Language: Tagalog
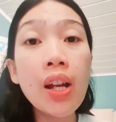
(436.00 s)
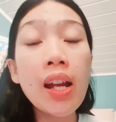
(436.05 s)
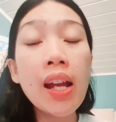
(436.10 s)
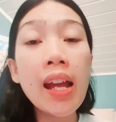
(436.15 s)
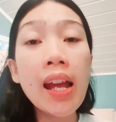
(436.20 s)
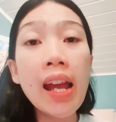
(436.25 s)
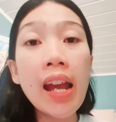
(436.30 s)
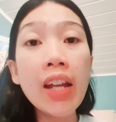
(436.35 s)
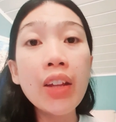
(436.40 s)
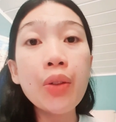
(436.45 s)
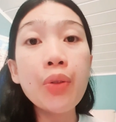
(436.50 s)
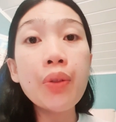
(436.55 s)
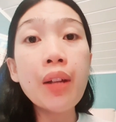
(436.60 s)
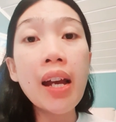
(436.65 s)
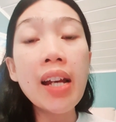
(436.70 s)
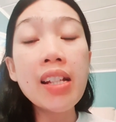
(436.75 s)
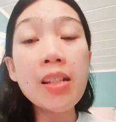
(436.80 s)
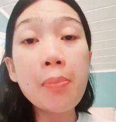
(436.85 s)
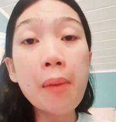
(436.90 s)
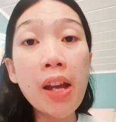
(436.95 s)
ito
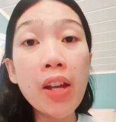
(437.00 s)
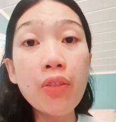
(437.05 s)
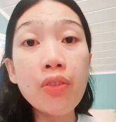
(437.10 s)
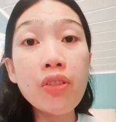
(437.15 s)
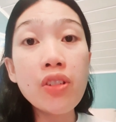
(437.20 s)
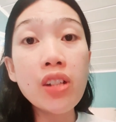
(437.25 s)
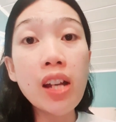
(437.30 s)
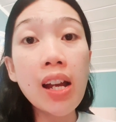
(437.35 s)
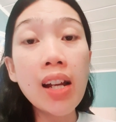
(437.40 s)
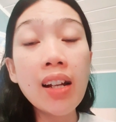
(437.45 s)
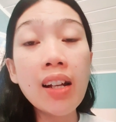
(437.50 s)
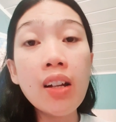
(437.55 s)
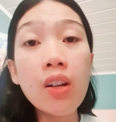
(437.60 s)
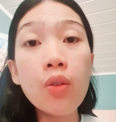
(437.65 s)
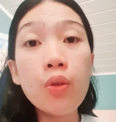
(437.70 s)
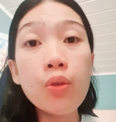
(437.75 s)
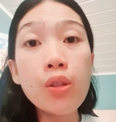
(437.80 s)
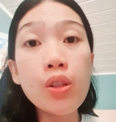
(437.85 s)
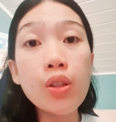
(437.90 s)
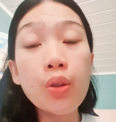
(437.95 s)
guys, meron siyang
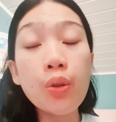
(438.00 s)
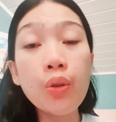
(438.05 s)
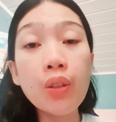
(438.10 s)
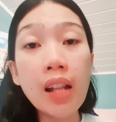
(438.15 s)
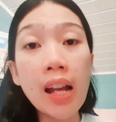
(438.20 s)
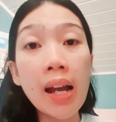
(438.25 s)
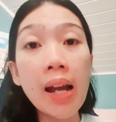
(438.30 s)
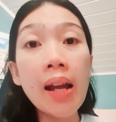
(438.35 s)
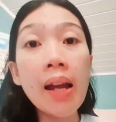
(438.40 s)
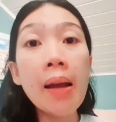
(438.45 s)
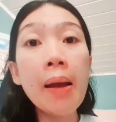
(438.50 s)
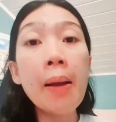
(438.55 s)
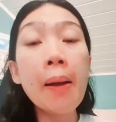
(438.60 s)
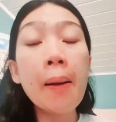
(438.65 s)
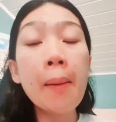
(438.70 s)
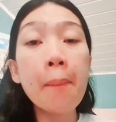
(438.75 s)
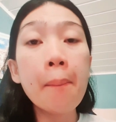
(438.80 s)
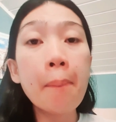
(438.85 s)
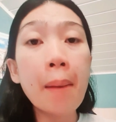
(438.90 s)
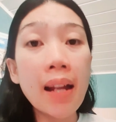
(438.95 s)
husto na
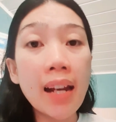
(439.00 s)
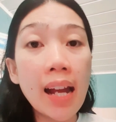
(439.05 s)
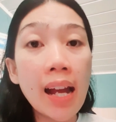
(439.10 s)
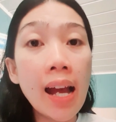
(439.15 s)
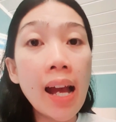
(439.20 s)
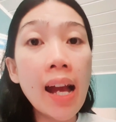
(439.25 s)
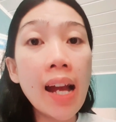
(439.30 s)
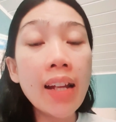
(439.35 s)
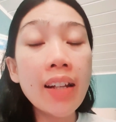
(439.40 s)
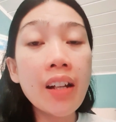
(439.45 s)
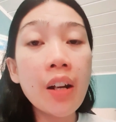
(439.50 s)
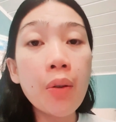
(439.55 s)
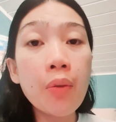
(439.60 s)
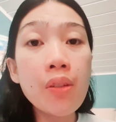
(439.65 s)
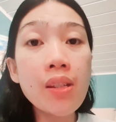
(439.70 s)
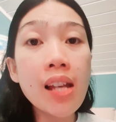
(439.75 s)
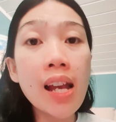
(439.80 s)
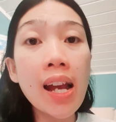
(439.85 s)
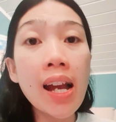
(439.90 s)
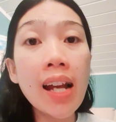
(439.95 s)
paraan na kung
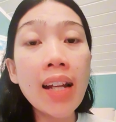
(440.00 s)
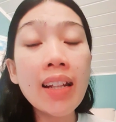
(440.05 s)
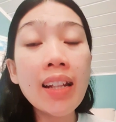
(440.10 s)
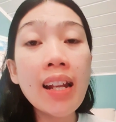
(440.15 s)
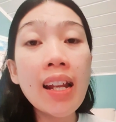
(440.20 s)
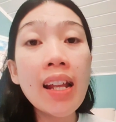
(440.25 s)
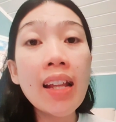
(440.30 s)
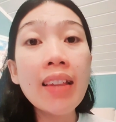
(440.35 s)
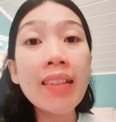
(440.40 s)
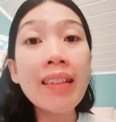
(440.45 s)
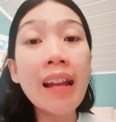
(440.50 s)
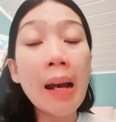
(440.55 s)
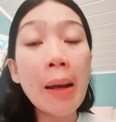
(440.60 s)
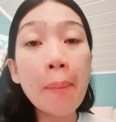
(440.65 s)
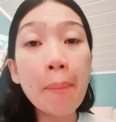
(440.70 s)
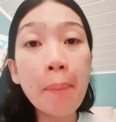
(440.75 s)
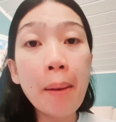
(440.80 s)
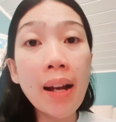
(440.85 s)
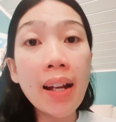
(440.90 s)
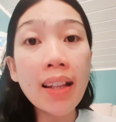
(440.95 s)
saan
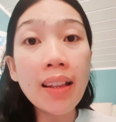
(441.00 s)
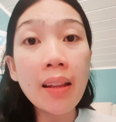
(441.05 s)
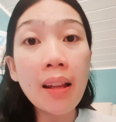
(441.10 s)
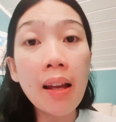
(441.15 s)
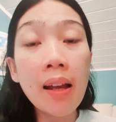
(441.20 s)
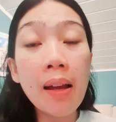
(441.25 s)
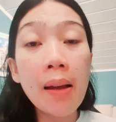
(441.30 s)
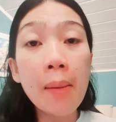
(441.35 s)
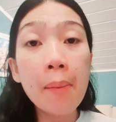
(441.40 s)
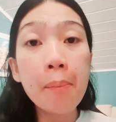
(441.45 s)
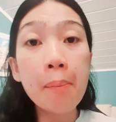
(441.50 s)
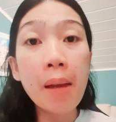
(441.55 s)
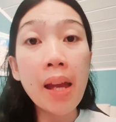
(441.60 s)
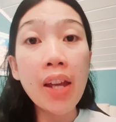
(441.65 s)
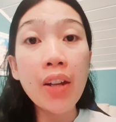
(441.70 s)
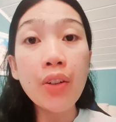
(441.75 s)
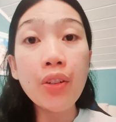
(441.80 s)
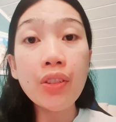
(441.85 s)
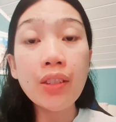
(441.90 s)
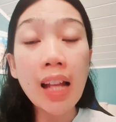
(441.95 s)
dapat
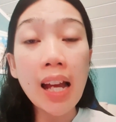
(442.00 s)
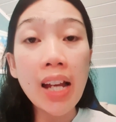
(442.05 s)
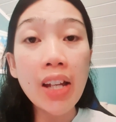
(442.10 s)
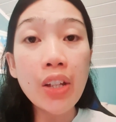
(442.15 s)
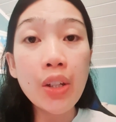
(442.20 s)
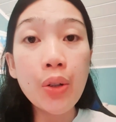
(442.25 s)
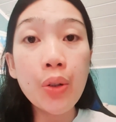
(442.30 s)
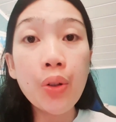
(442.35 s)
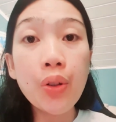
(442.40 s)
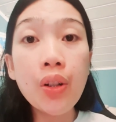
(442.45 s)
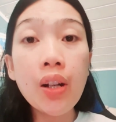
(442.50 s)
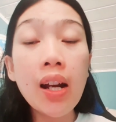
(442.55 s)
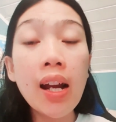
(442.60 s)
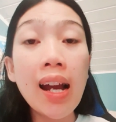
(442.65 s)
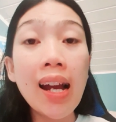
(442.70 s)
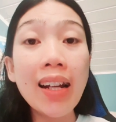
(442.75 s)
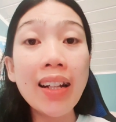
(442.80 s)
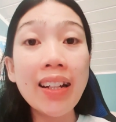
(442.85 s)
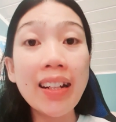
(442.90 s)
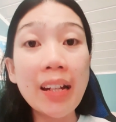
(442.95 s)
meron tayong
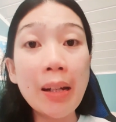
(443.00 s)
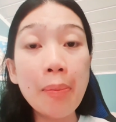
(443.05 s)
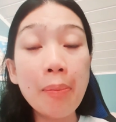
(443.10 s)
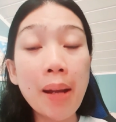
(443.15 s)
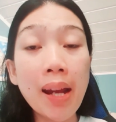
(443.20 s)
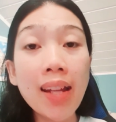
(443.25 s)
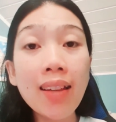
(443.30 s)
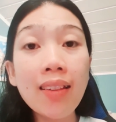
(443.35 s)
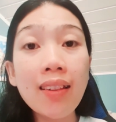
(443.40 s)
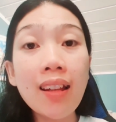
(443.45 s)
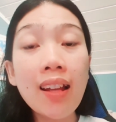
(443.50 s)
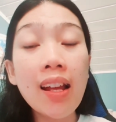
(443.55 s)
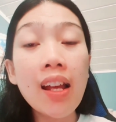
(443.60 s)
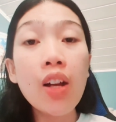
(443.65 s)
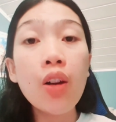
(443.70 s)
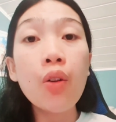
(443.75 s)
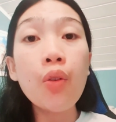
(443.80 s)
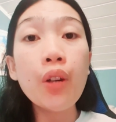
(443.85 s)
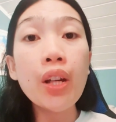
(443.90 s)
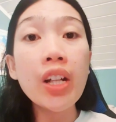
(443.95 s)
agreement.
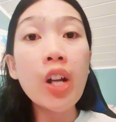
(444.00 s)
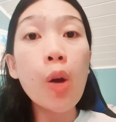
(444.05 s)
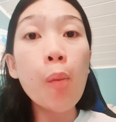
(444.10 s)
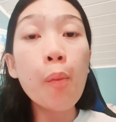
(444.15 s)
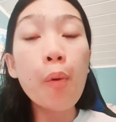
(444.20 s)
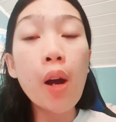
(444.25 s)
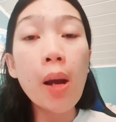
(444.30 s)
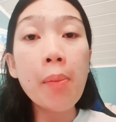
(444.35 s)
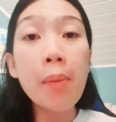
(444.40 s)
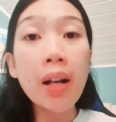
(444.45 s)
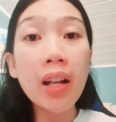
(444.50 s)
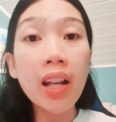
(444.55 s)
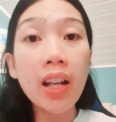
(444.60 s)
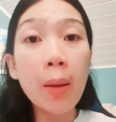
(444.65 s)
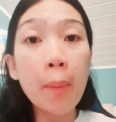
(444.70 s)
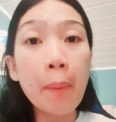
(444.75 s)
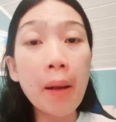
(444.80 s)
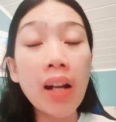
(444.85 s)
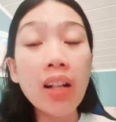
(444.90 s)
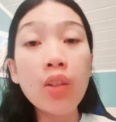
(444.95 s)
Kung ikaw po ay
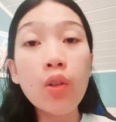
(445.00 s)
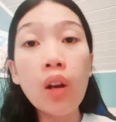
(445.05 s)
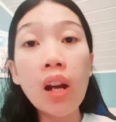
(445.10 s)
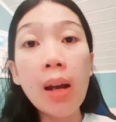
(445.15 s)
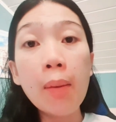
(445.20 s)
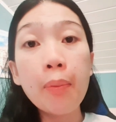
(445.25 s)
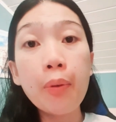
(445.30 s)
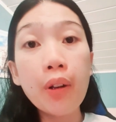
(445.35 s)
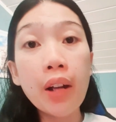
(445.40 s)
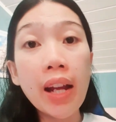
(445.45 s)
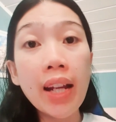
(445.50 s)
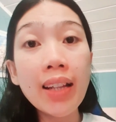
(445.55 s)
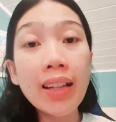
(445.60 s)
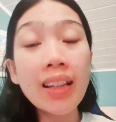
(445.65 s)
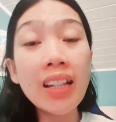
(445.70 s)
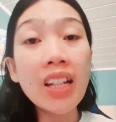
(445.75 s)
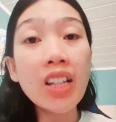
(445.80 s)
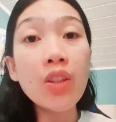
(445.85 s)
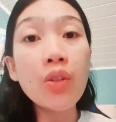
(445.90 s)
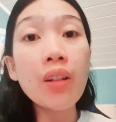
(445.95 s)
makikipag-collaborate,
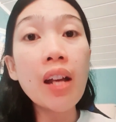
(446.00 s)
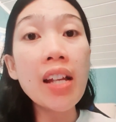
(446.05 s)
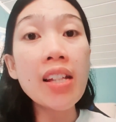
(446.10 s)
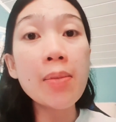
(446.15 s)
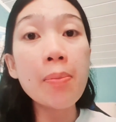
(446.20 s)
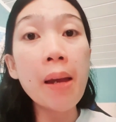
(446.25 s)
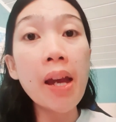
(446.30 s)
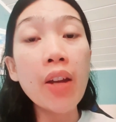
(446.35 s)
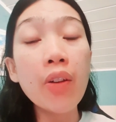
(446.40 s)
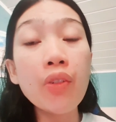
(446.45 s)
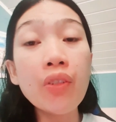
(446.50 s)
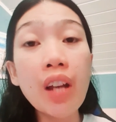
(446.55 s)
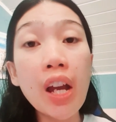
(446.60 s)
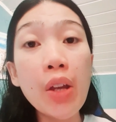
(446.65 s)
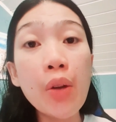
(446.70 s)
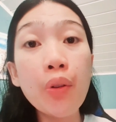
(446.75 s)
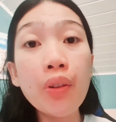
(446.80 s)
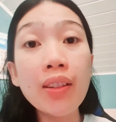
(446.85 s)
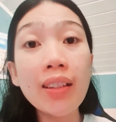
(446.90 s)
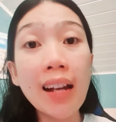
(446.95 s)
dito guys, meron
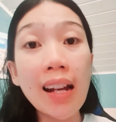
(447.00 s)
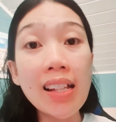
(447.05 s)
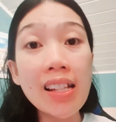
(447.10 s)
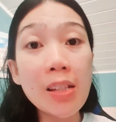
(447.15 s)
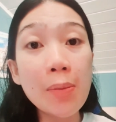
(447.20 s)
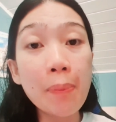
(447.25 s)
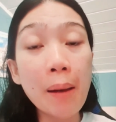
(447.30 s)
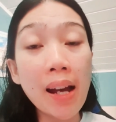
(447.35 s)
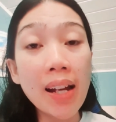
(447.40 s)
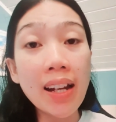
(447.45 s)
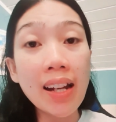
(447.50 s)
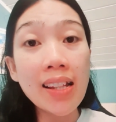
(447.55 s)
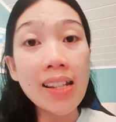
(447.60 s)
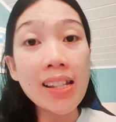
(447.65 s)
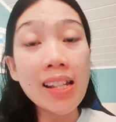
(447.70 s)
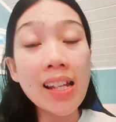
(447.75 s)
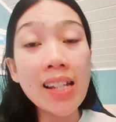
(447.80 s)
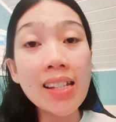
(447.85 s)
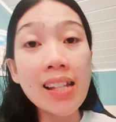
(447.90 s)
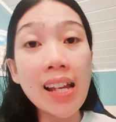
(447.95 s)
kayong
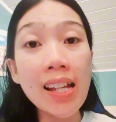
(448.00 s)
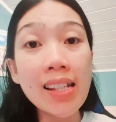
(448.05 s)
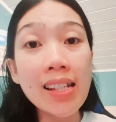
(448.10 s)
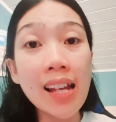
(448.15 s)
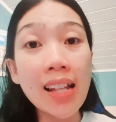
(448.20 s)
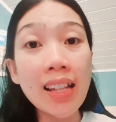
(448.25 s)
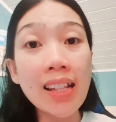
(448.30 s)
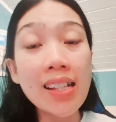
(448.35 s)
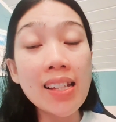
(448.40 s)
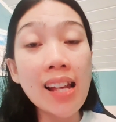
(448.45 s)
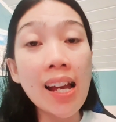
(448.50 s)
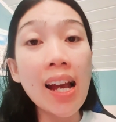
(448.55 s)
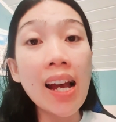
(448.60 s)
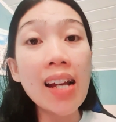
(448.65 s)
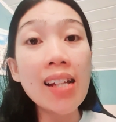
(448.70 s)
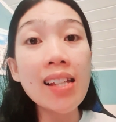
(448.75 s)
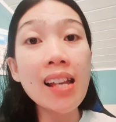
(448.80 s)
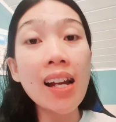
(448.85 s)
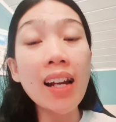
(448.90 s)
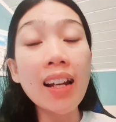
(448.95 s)
transparency sa isa't isa
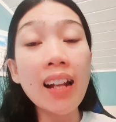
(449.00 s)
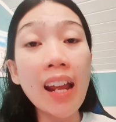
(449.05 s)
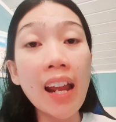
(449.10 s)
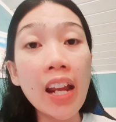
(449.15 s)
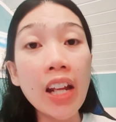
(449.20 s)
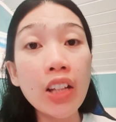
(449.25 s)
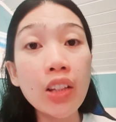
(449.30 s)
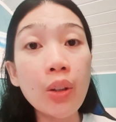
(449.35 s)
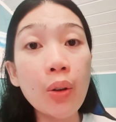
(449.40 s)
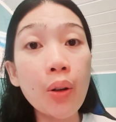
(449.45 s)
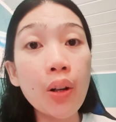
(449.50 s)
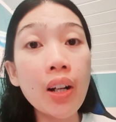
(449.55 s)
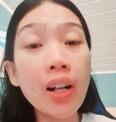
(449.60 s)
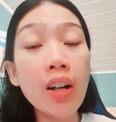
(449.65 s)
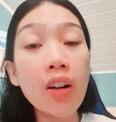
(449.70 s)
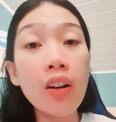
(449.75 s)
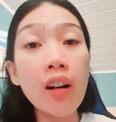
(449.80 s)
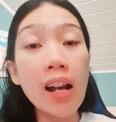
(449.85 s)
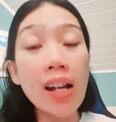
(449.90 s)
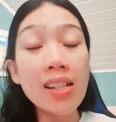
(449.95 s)
as a creator
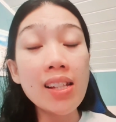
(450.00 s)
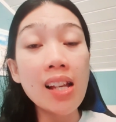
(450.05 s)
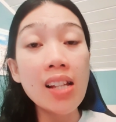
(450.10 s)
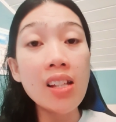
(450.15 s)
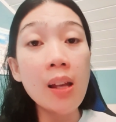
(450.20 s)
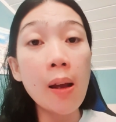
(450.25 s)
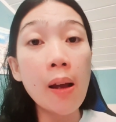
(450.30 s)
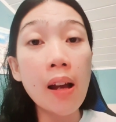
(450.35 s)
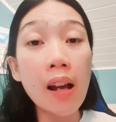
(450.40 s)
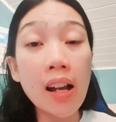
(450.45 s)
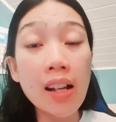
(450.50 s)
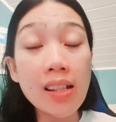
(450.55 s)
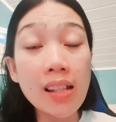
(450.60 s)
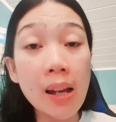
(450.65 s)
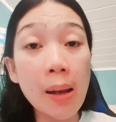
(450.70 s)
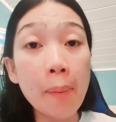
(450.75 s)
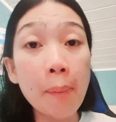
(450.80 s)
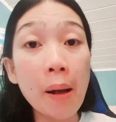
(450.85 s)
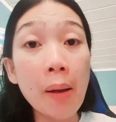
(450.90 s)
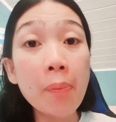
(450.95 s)
or as, as, a, as
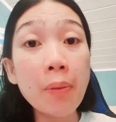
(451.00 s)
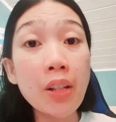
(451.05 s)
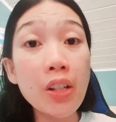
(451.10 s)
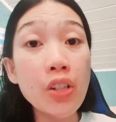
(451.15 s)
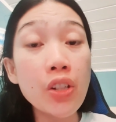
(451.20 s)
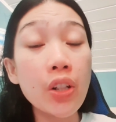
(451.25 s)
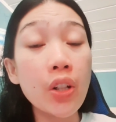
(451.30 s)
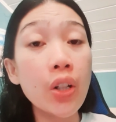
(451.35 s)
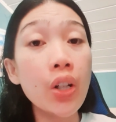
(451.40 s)
a publisher.